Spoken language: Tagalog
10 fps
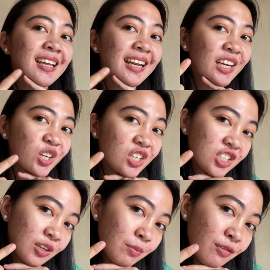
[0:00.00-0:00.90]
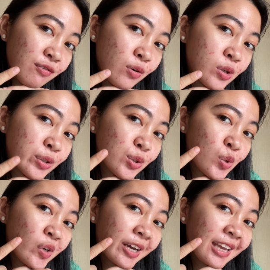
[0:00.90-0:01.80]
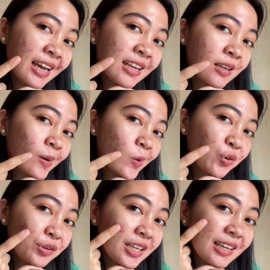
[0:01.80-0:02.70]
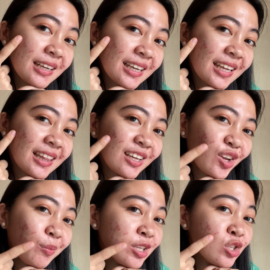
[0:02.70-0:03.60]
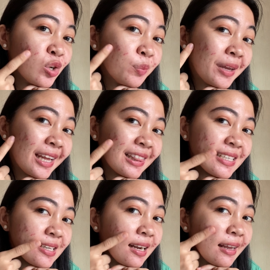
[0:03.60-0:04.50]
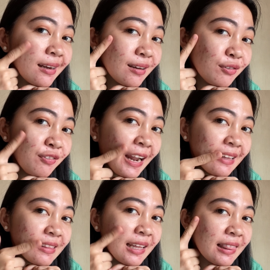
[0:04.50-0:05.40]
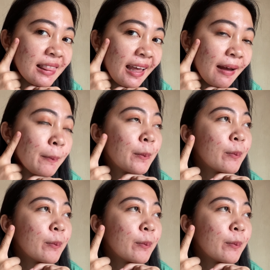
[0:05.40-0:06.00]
Clear na siya before. So, ayan kung nakakita niya, medyo lumiit na sila, nag-flatten na.